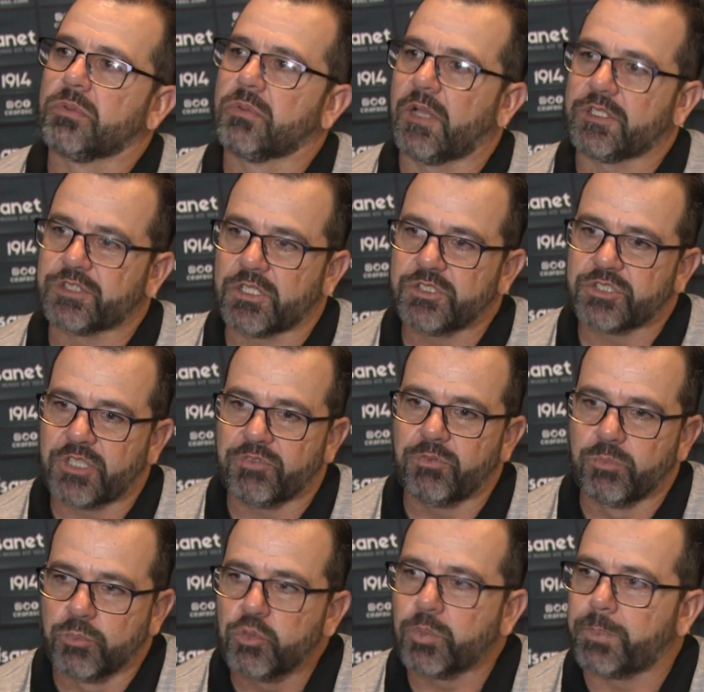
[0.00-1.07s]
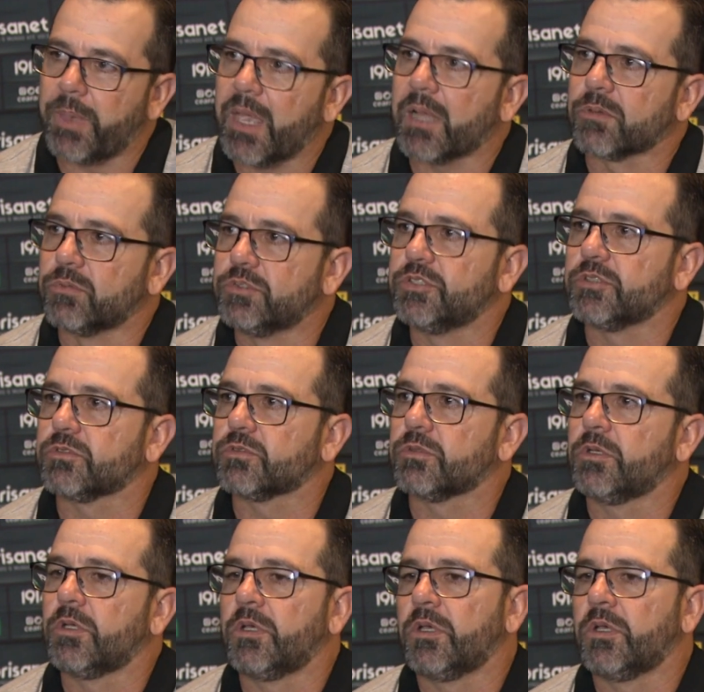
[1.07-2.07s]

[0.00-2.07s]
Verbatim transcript: Acho que a gente esteve muito perto disso.